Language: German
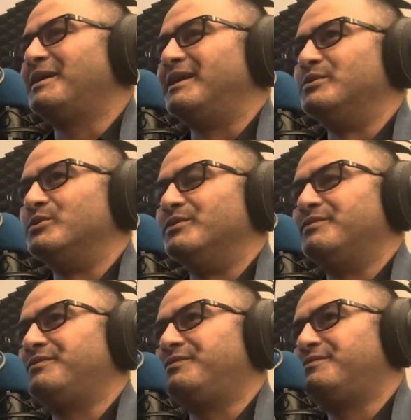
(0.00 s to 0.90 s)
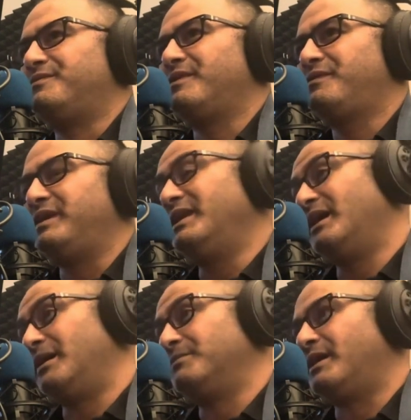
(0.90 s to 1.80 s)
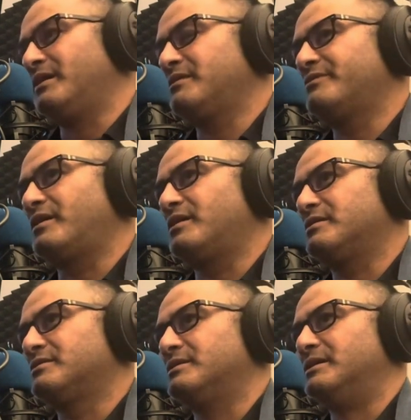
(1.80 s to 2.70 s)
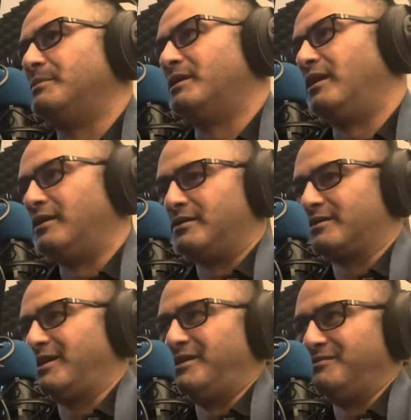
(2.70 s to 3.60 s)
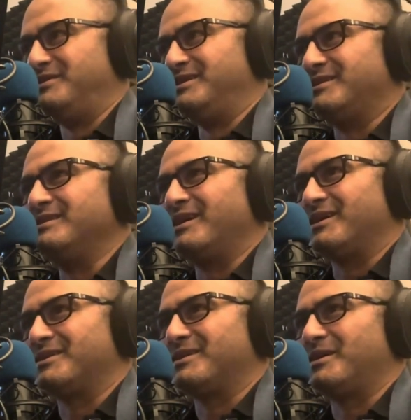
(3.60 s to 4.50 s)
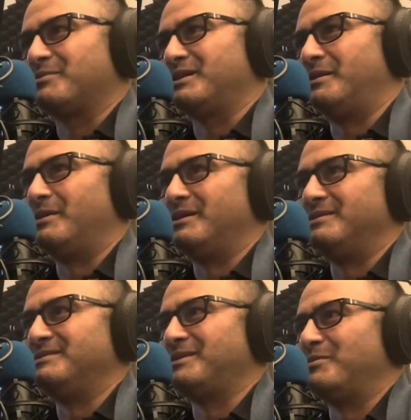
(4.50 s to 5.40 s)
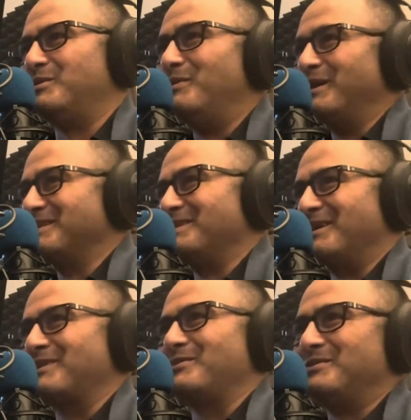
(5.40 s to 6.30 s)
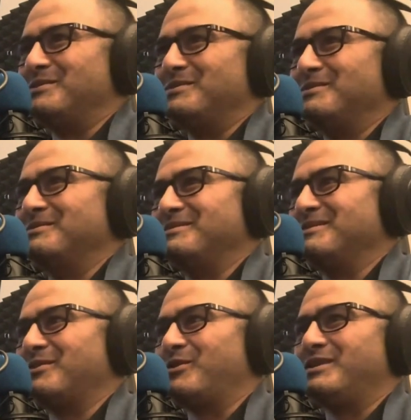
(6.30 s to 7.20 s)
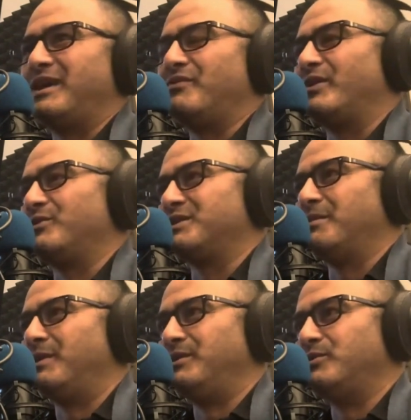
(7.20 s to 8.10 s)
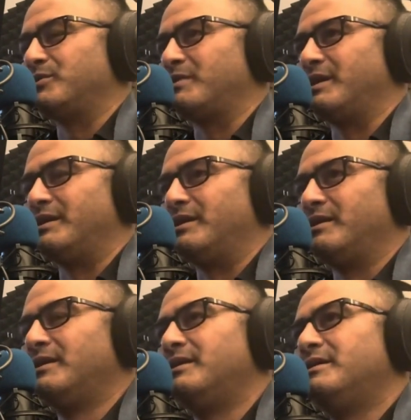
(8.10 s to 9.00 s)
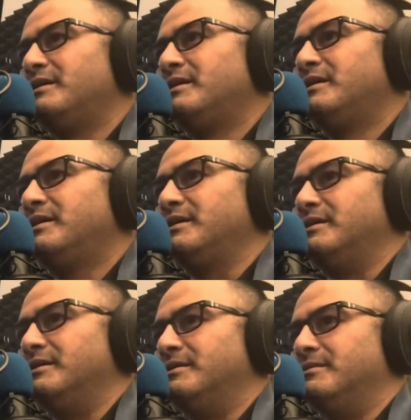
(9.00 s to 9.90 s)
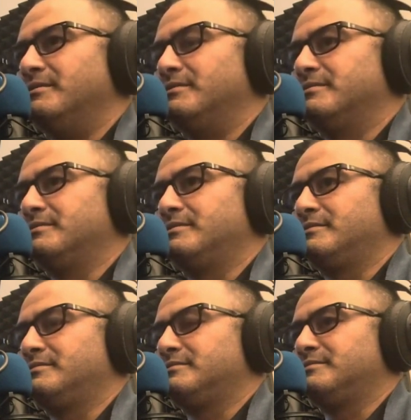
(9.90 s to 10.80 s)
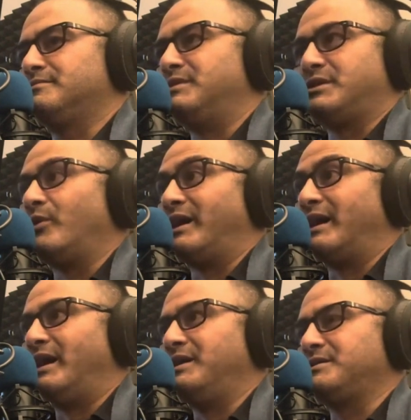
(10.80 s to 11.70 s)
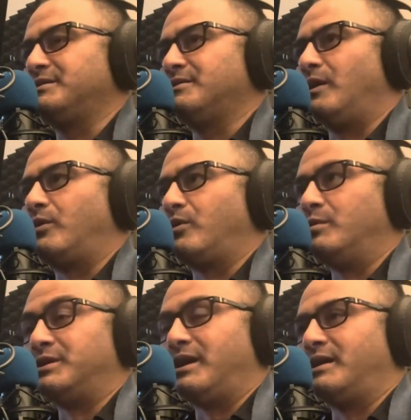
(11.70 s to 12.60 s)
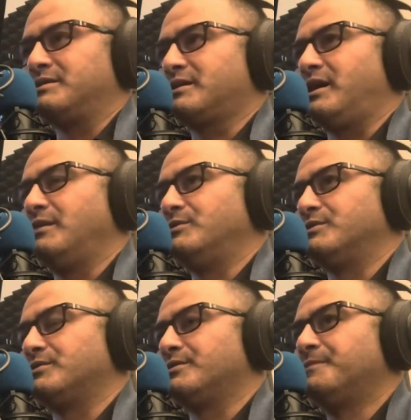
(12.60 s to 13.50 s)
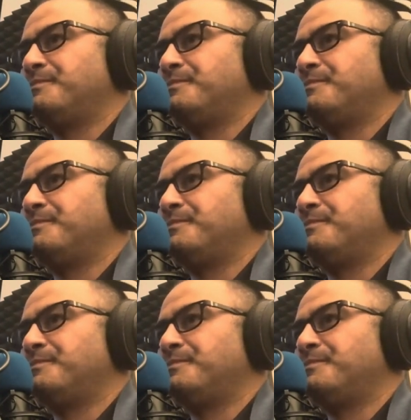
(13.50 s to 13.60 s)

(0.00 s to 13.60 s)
Also viele haben nachgefragt, aber leider keine Visitenkarte gehabt. Aber ich habe immer gesagt, äh, ihr könnt einfach unter meinen YouTube-Kanal äh, mich auch erreichen, auch Kommentare schreiben und so.